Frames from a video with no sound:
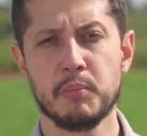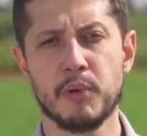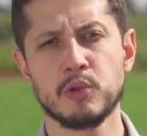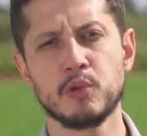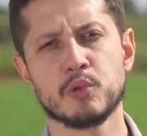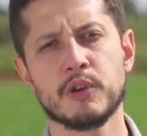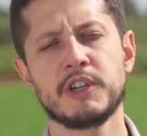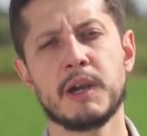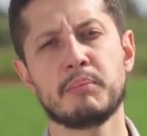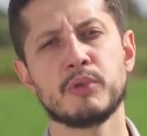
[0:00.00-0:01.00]
Para o produtor que
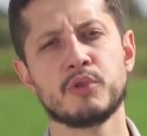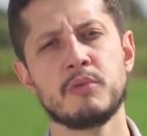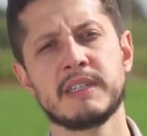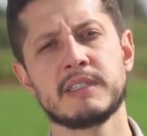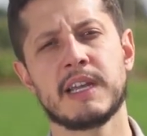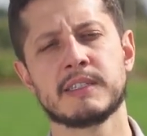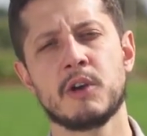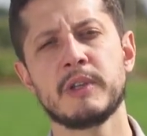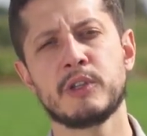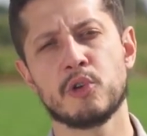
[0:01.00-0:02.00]
já possui uma estação
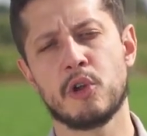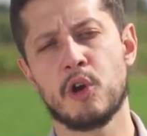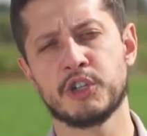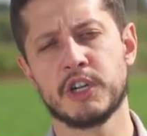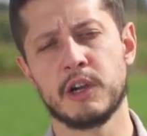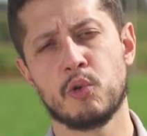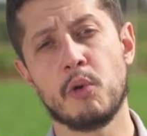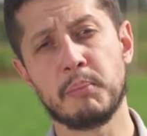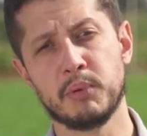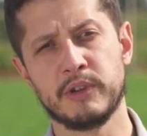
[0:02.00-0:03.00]
meteorológica,
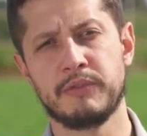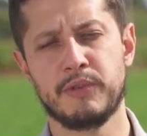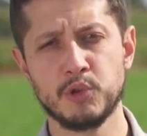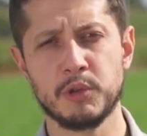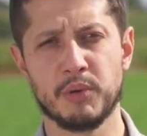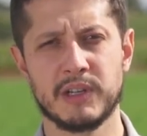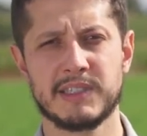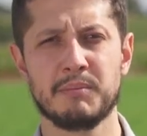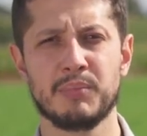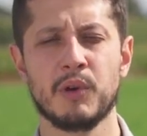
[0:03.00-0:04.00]
como a Plugfield, por
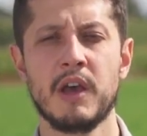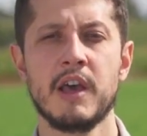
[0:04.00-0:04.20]
exemplo,